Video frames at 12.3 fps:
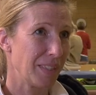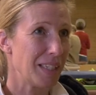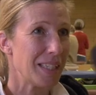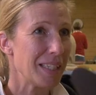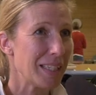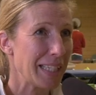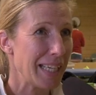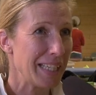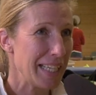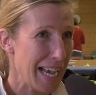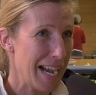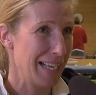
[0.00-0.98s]
Es ist
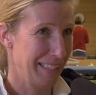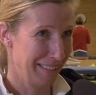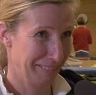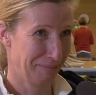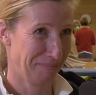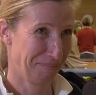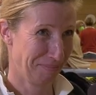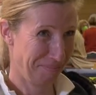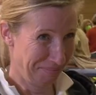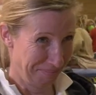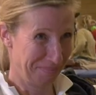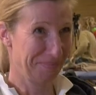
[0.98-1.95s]
genial.
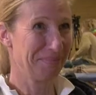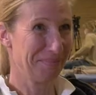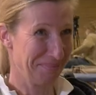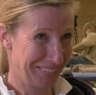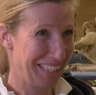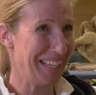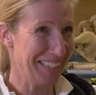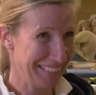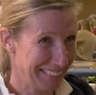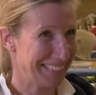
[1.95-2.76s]
ja.